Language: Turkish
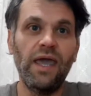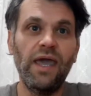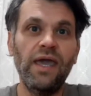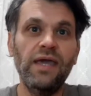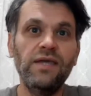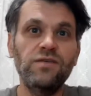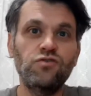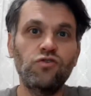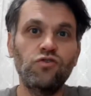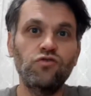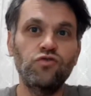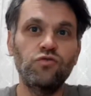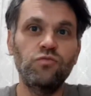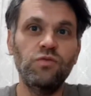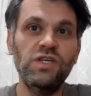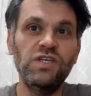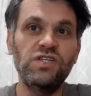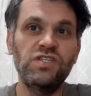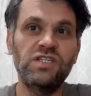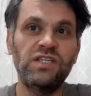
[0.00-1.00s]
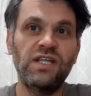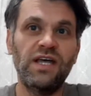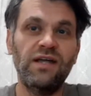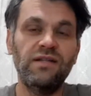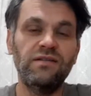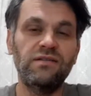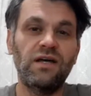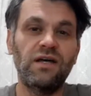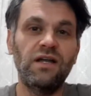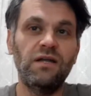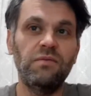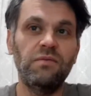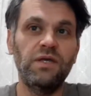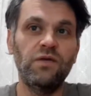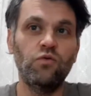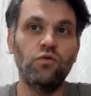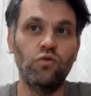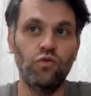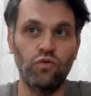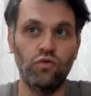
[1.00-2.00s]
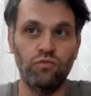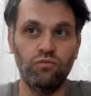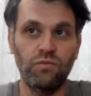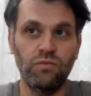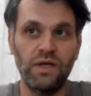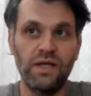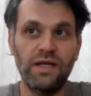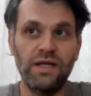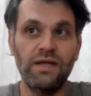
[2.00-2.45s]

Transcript: Ey sözümü işiten talebeyi ulum.